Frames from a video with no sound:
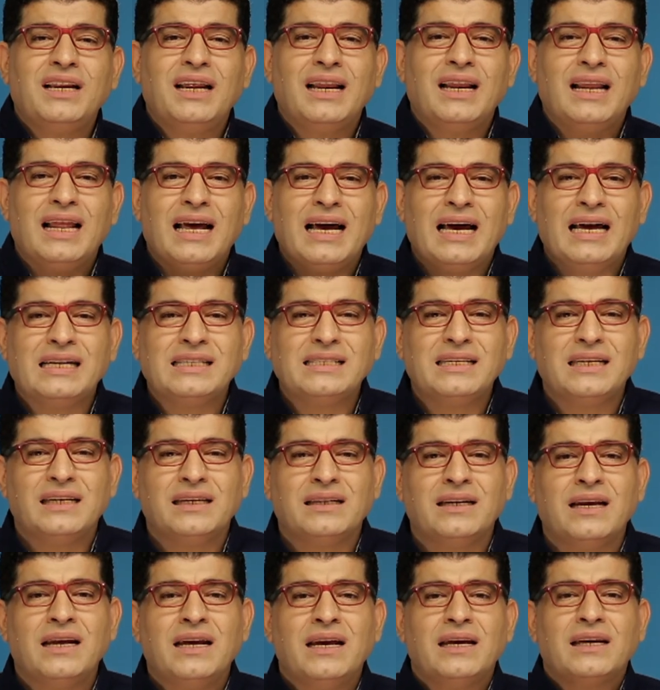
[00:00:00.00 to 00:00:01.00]

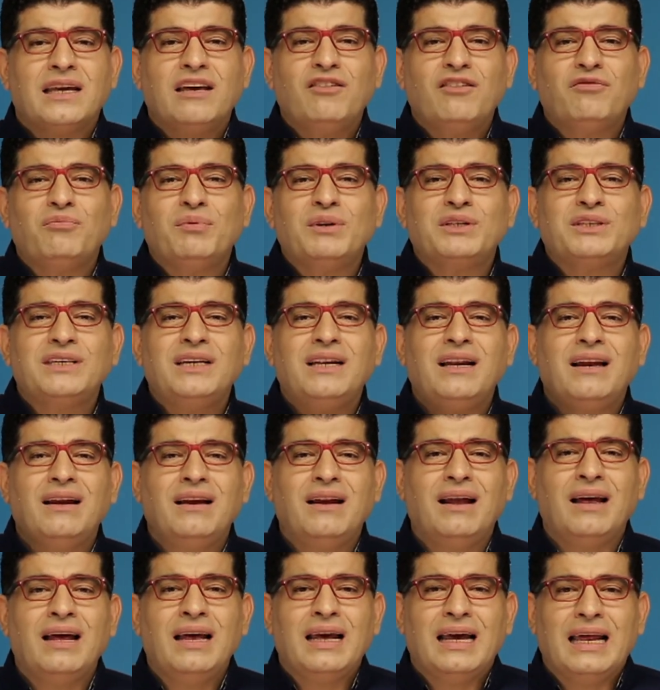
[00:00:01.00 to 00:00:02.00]
الحزن كيف
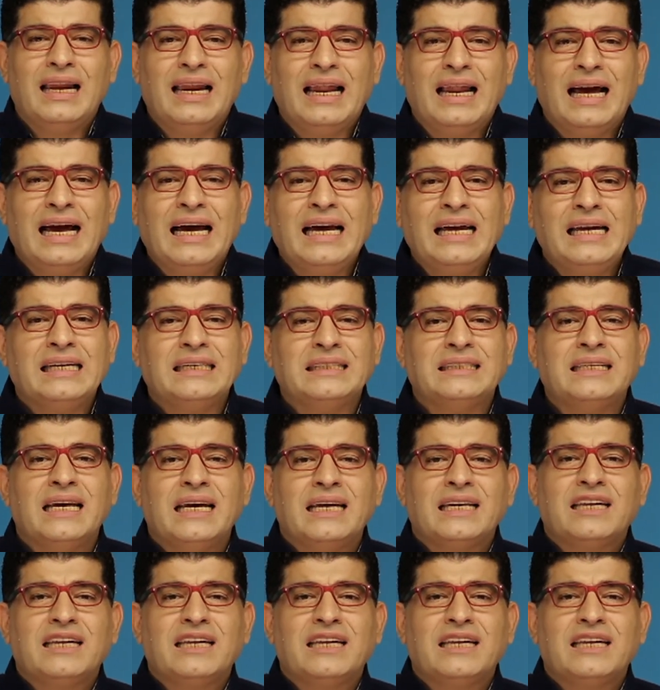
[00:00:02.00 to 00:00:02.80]
بشيل الحقد